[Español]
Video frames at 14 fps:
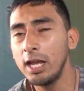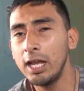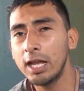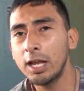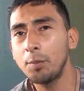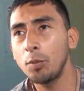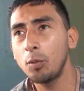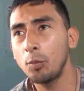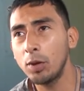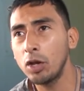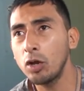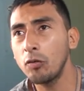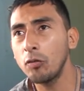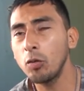El equipo
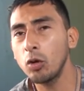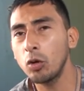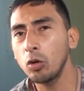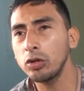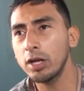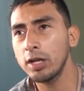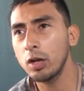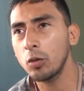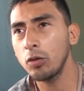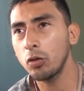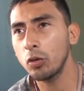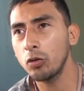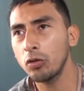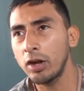Perico Fútbol Club estaría
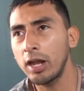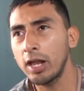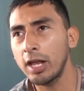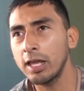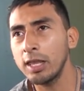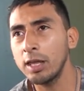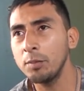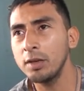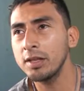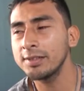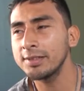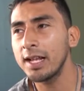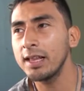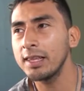jugando contra la Academia
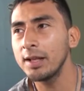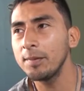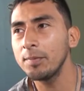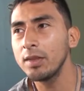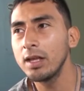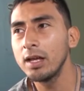de Salta,